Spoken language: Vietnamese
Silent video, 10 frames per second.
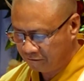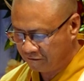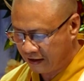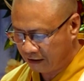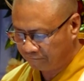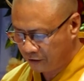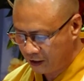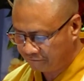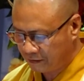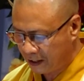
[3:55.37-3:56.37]
và phối
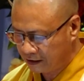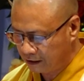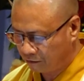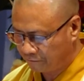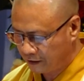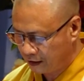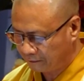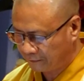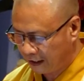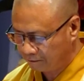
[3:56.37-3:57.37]
hợp với ban điều phối
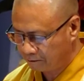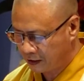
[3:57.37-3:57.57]
hợp tác